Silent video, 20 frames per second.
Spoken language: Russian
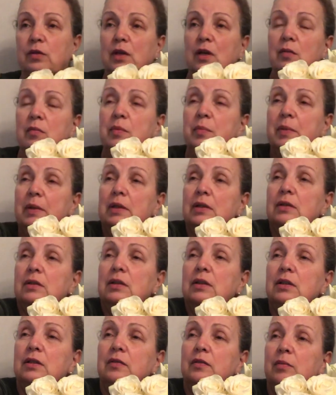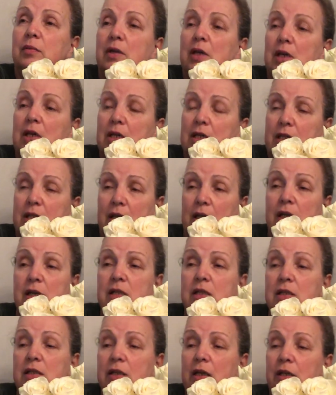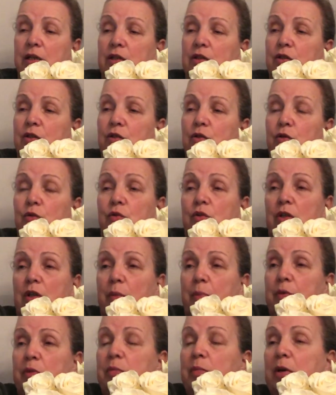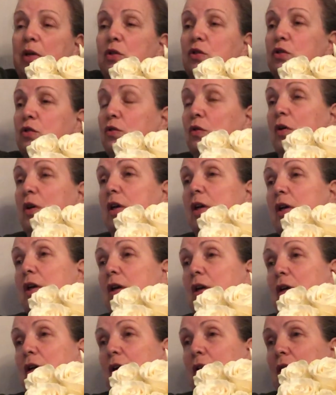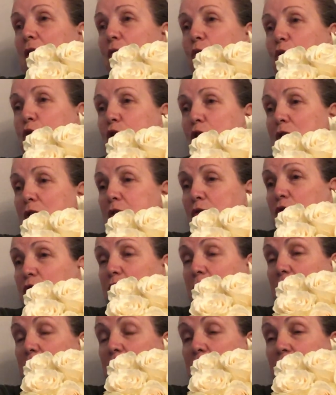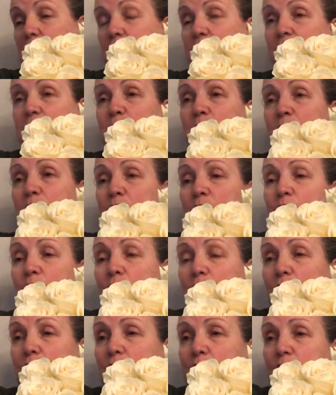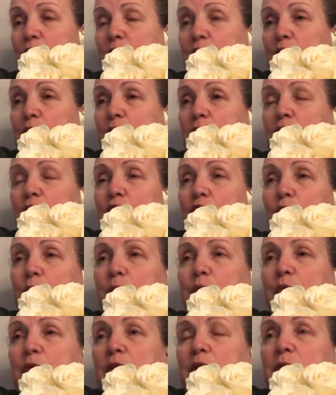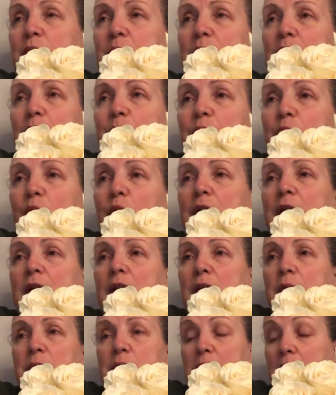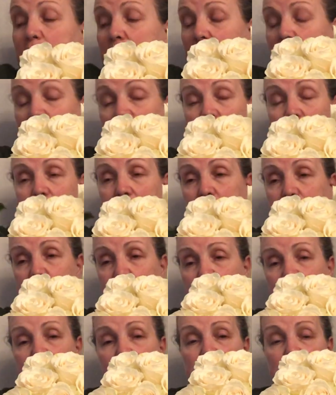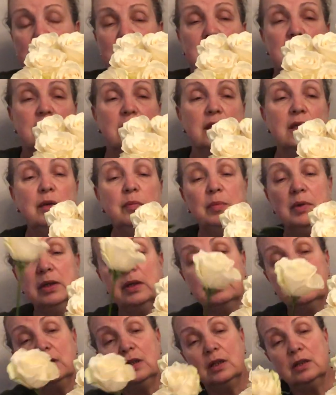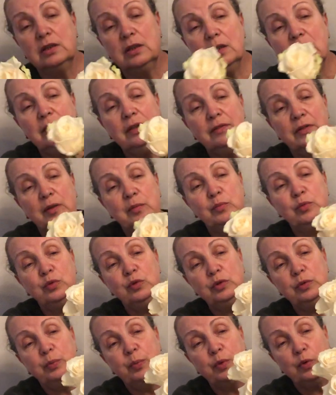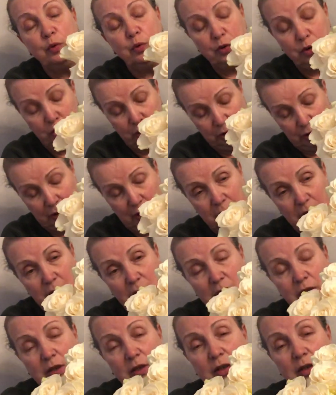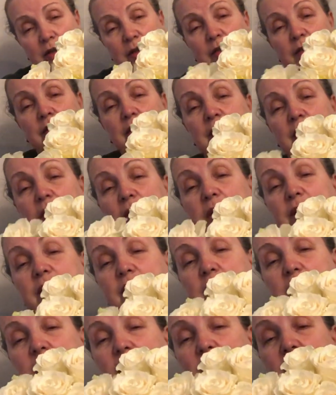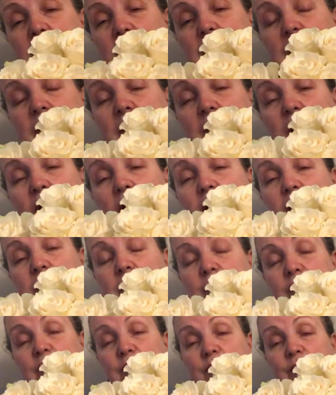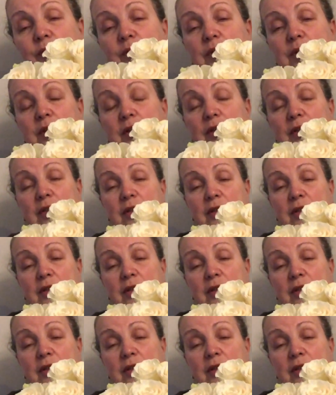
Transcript: да, мы подкладываем. Старайтесь, конечно, тоже. Я понимаю, что очень сложно делать выборку рост, но все-таки, чтобы у них были более или менее прямые стебли, тогда вам будет проще выкладывать этот идеальный круг.